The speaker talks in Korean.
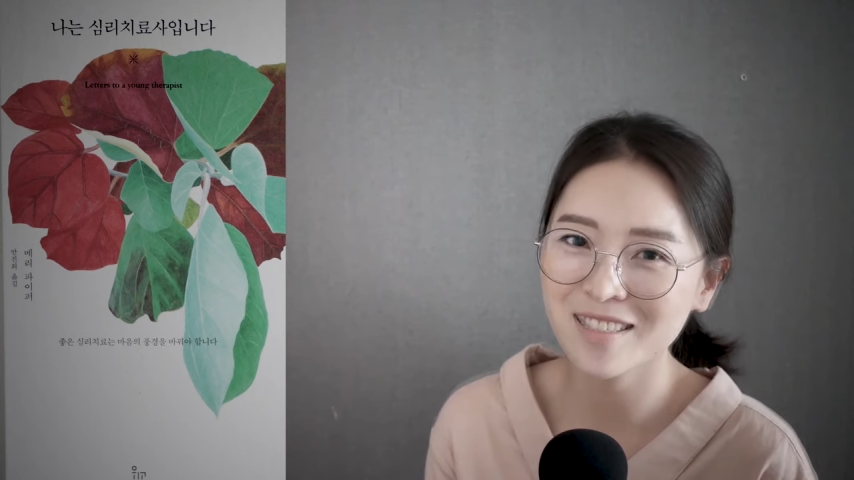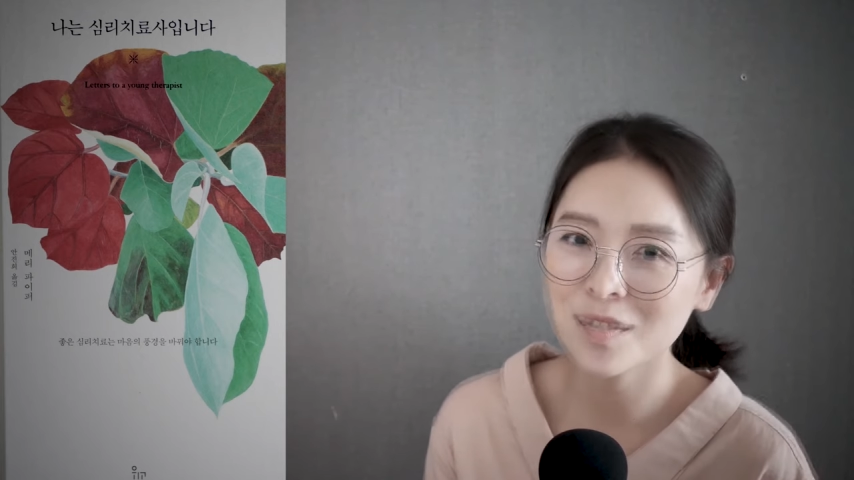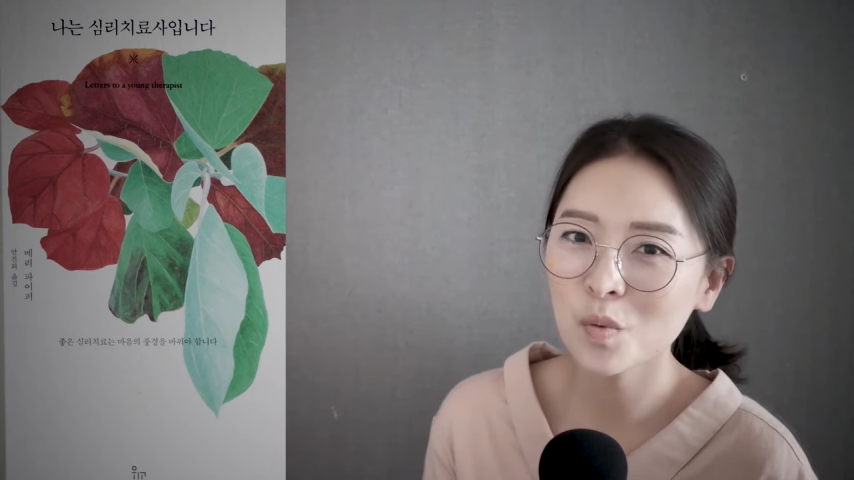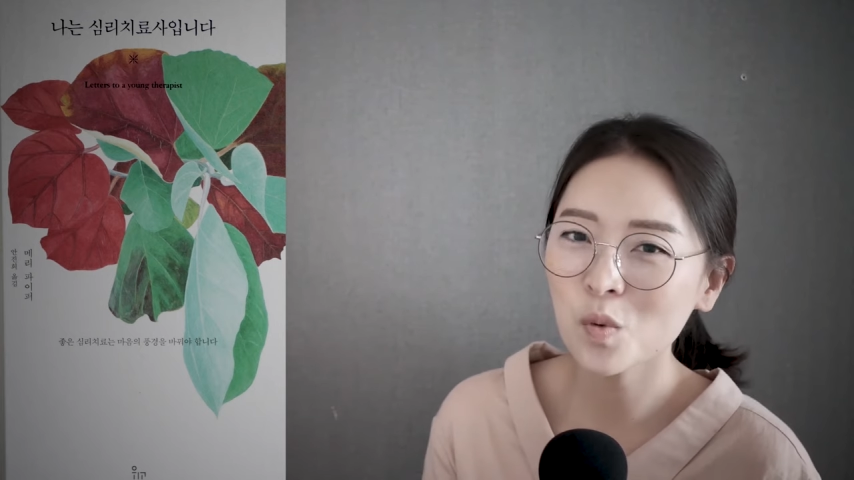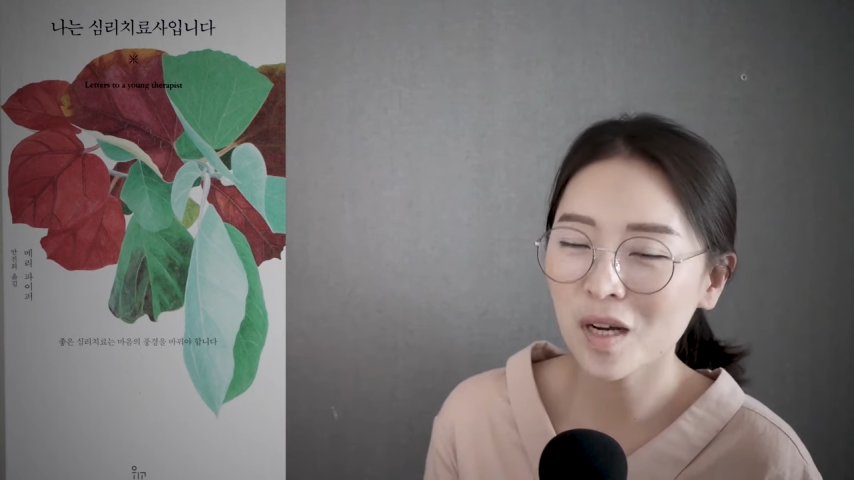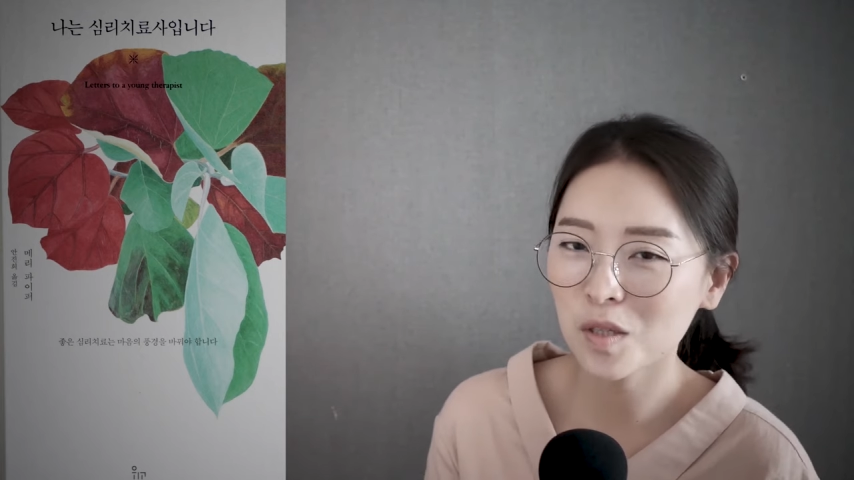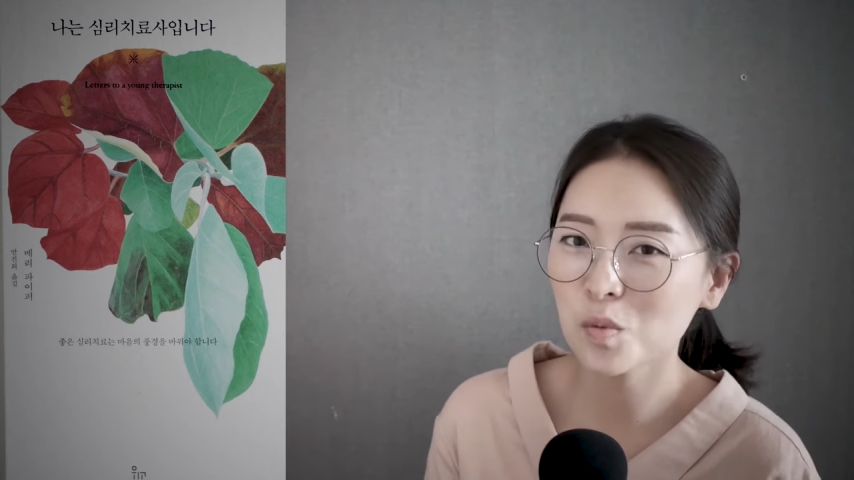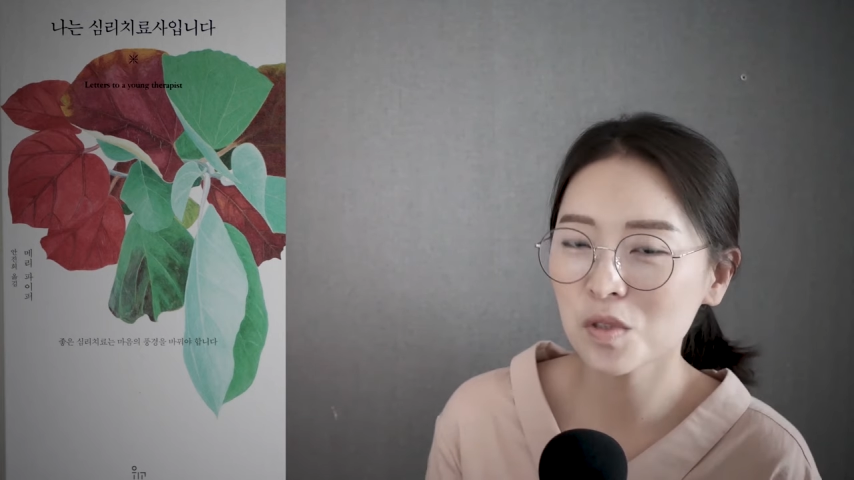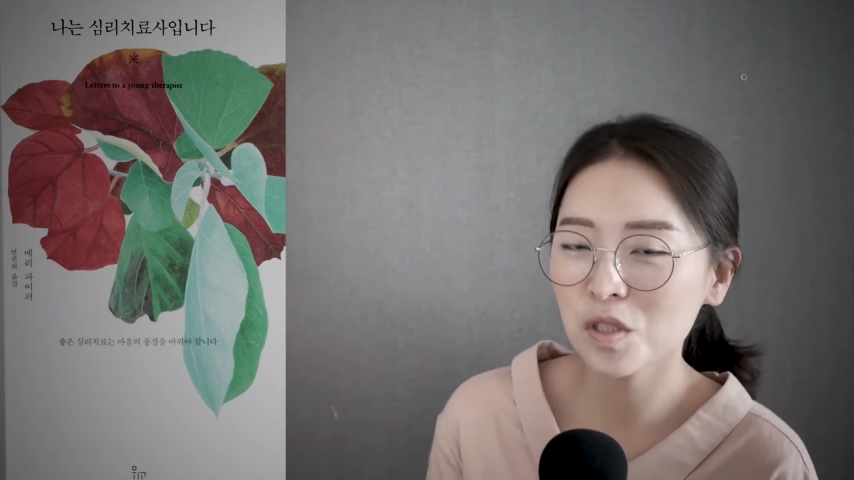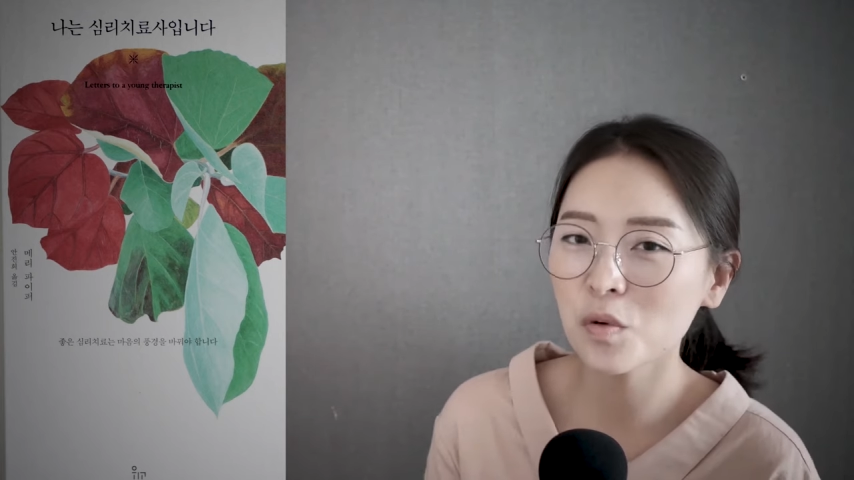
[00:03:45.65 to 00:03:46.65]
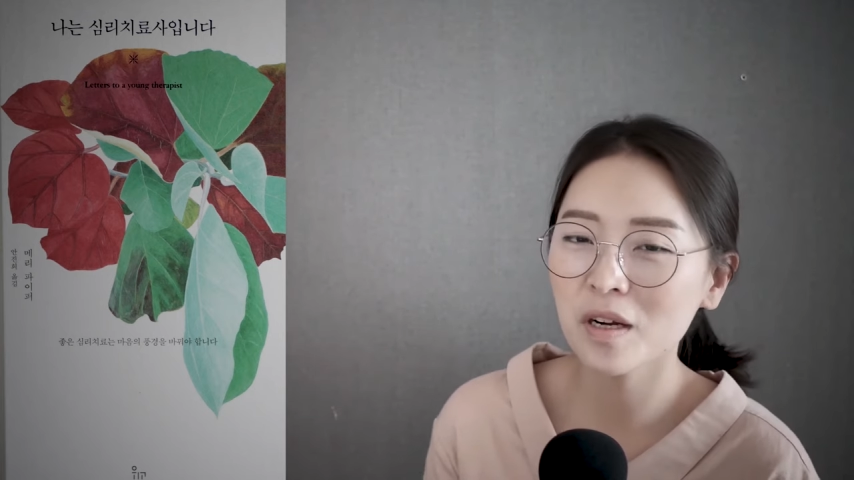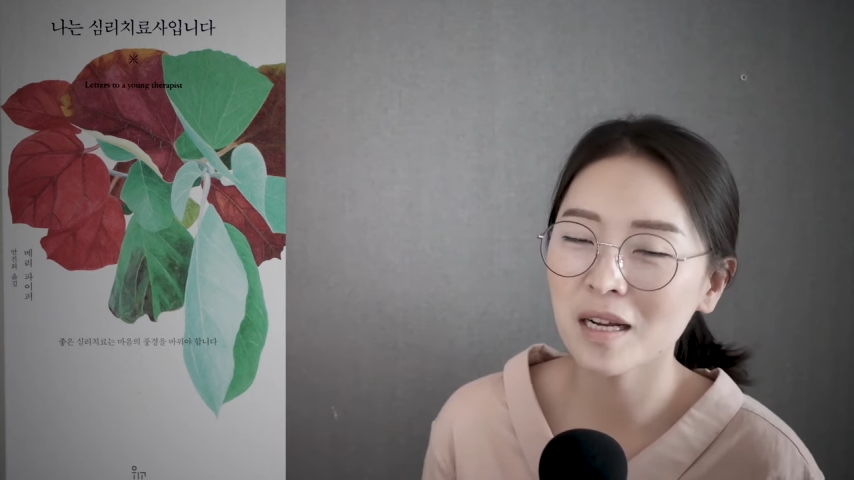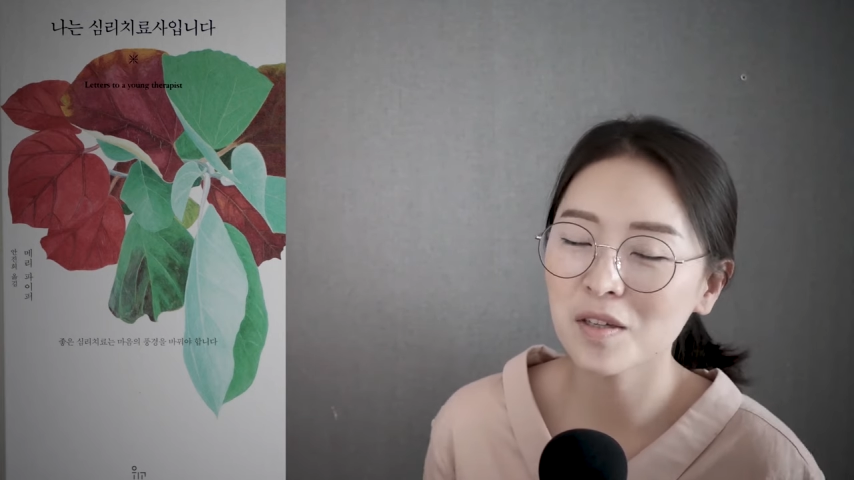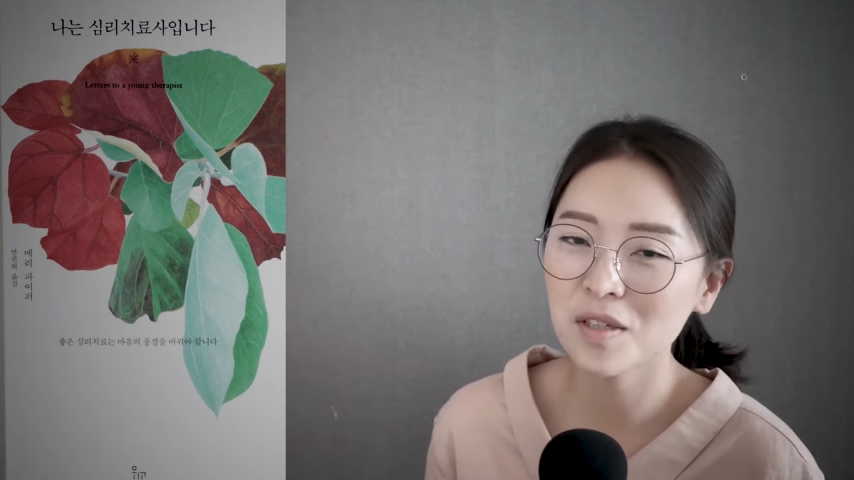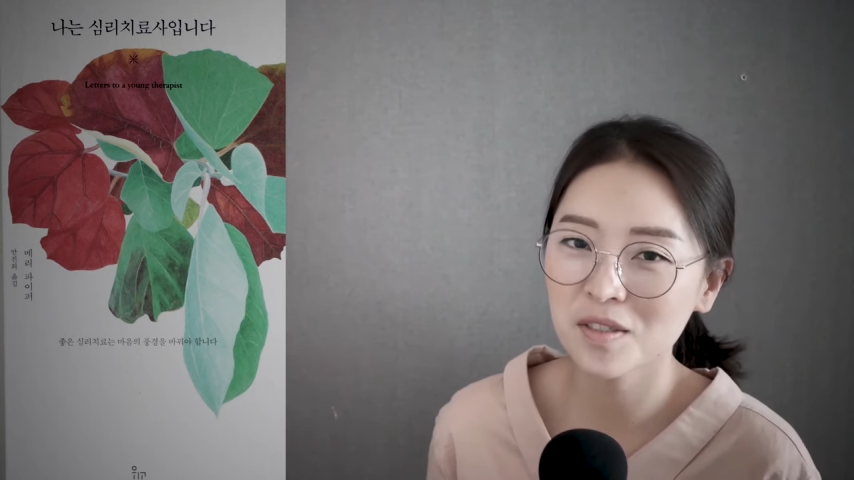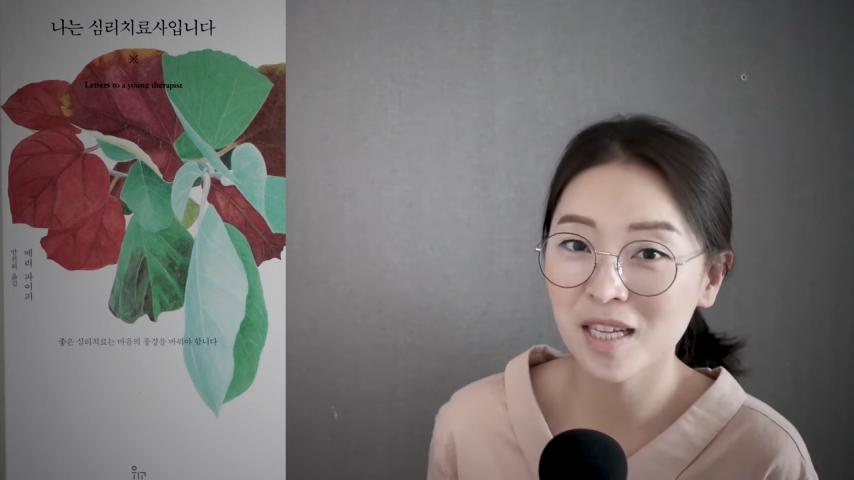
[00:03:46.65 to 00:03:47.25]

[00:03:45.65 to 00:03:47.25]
그리고 가족 치료와 관련해서